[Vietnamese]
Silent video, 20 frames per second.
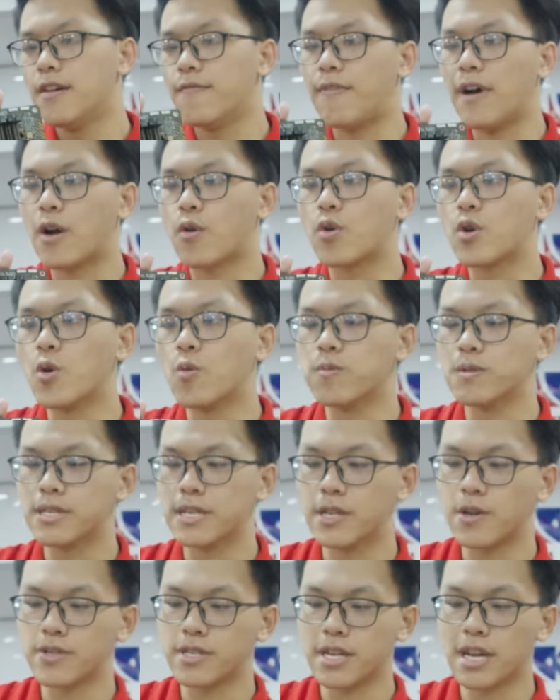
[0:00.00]
Và cuối cùng
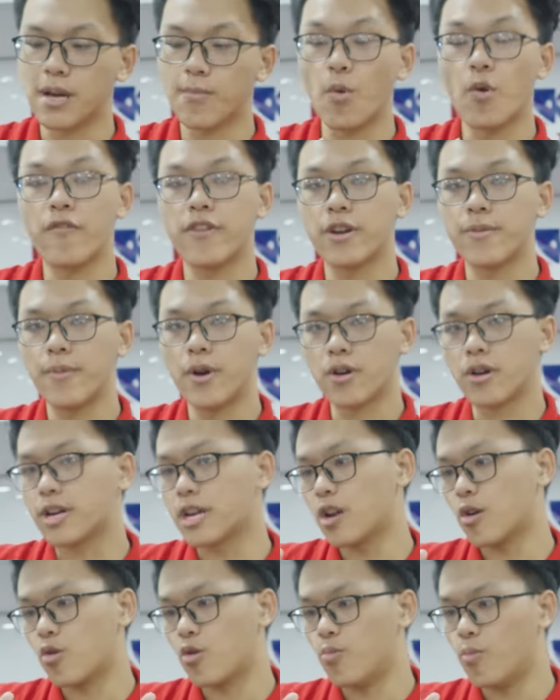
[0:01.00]
thì đó chính là bộ VRM cực
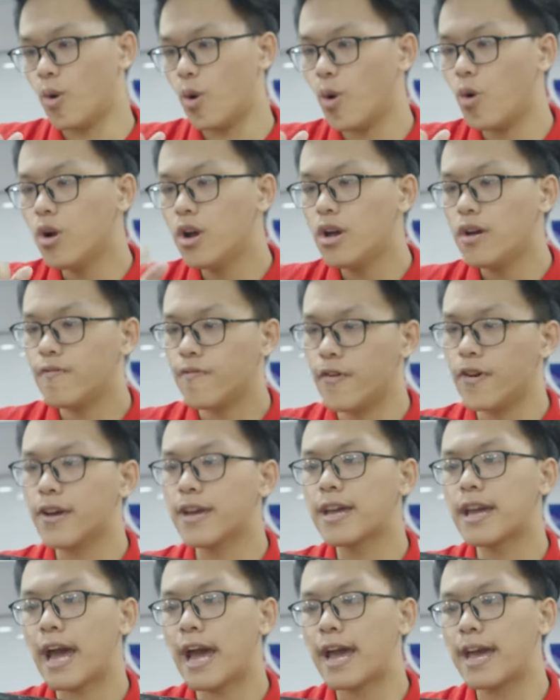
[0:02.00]
kỳ là khủng bố, với